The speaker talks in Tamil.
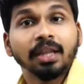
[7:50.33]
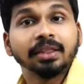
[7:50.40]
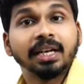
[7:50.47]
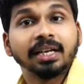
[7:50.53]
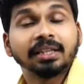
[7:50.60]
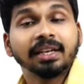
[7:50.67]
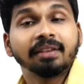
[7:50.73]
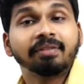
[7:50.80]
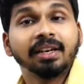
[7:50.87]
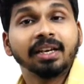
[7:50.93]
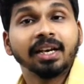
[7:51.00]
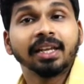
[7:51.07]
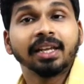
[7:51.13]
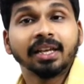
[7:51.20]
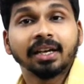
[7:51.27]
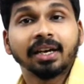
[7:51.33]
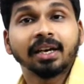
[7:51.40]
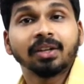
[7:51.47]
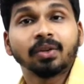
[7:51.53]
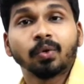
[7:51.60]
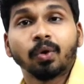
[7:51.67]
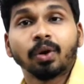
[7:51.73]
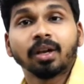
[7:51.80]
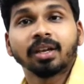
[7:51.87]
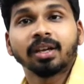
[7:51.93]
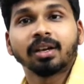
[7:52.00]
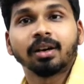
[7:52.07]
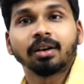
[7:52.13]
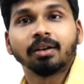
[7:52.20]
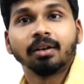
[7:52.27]
அந்த இடத்துல வில்லனையும் காணும் அந்த
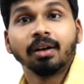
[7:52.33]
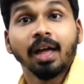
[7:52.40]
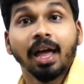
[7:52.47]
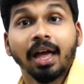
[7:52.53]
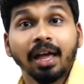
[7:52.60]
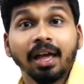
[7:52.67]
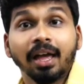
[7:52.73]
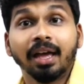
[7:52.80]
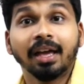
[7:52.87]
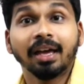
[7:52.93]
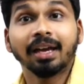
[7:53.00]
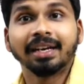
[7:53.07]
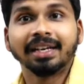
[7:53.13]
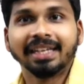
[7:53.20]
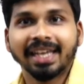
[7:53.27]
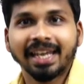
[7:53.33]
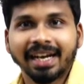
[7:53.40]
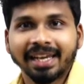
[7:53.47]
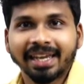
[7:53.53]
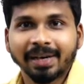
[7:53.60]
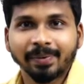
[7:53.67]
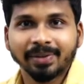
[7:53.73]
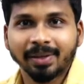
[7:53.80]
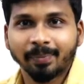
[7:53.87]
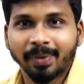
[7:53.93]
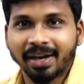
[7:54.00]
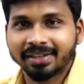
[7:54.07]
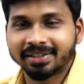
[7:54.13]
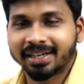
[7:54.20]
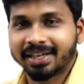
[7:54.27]
குரங்கையும் காணும் நீங்கள் நினைக்கிற மாதிரி
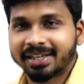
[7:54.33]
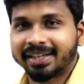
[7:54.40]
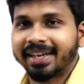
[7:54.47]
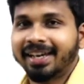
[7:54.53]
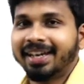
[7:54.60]
தப்பாக நினச்சிடாங்க